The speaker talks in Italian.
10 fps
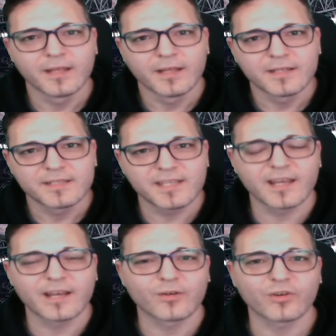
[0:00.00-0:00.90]
si
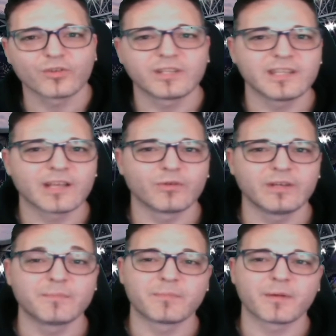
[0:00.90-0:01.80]
erano rotti gli
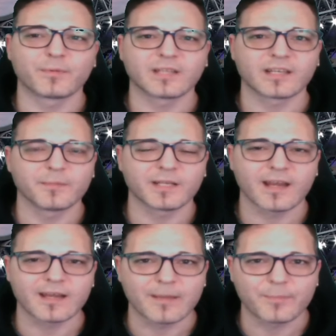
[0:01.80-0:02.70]
equilibri per poter rimanere
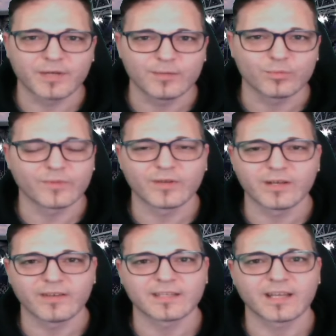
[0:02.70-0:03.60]
al Napoli e lui
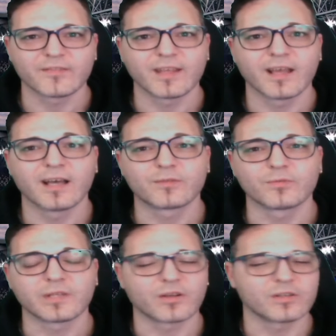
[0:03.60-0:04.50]
voleva andare via a
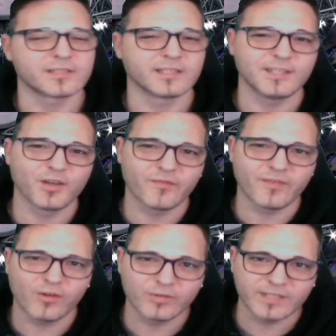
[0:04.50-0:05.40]
tutti i costi. Io
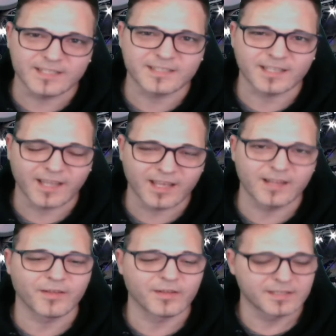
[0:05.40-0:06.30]
ve lo dissi che
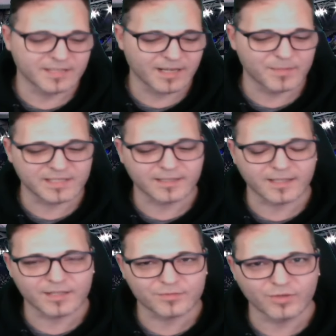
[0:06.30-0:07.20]
Sarebbe stata
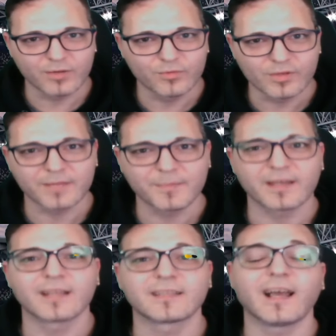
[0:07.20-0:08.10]
la sua ultima
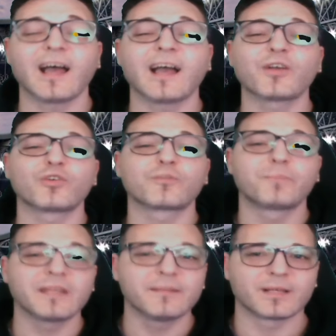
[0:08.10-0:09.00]
annata ancora
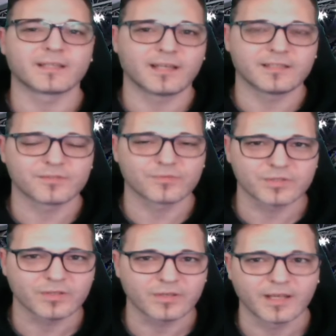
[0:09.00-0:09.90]
prima della
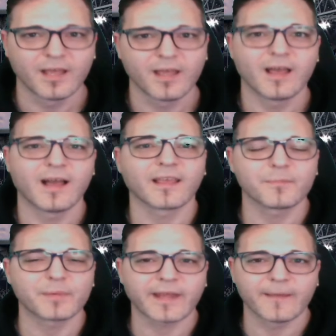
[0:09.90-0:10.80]
discussione, anche
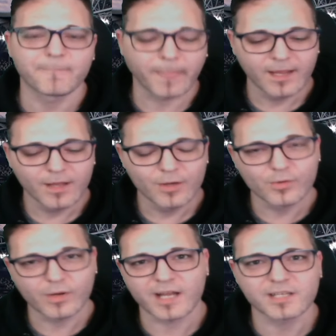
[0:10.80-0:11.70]
perché
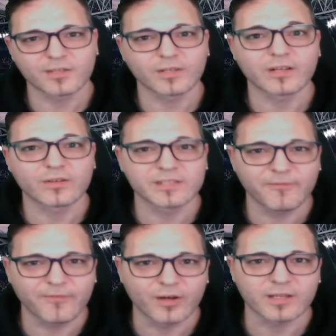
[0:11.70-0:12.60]
un calciatore così
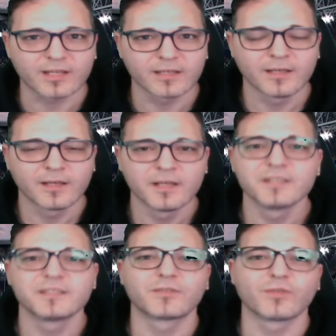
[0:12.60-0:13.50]
forte
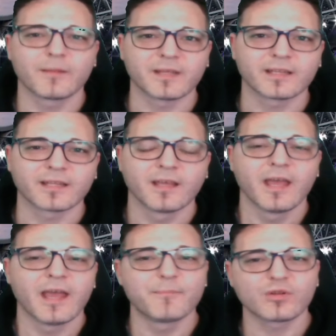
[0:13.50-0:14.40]
sicuramente
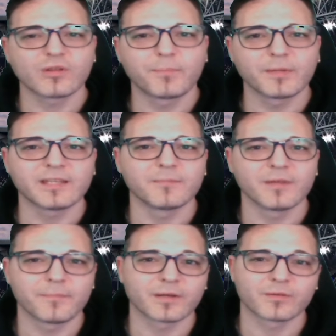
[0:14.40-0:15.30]
è molto
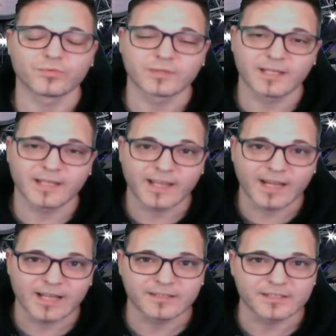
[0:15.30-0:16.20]
appetibile per tutte le
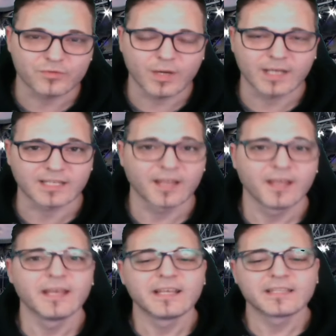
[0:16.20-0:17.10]
grandi squadre.
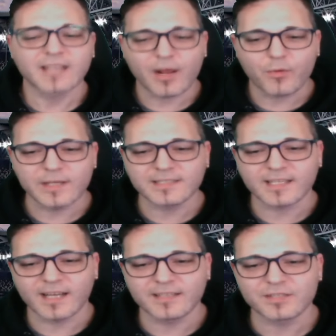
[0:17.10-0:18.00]
Tra queste
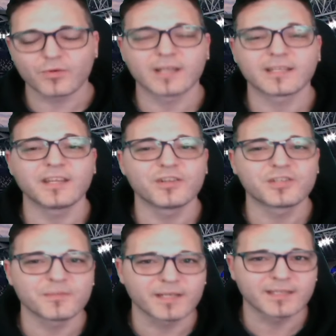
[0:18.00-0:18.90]
grandi squadre io
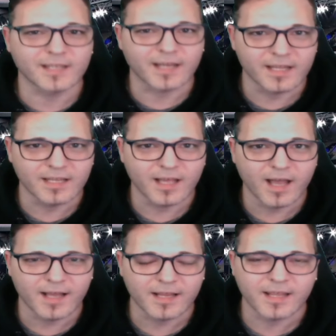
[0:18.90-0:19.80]
ci metterei
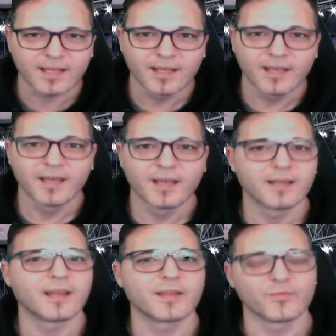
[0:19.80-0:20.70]
anche
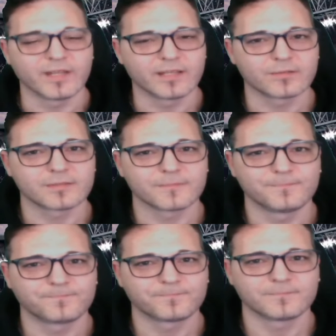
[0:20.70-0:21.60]
la Juventus.
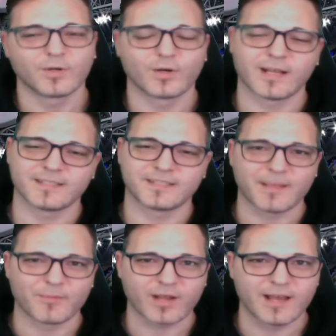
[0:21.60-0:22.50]
Ora
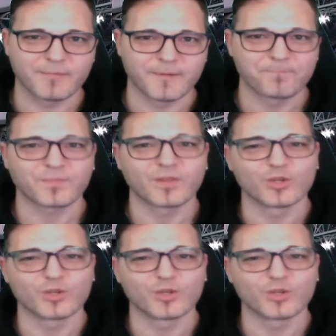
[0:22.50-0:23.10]
stiamo calmi. Non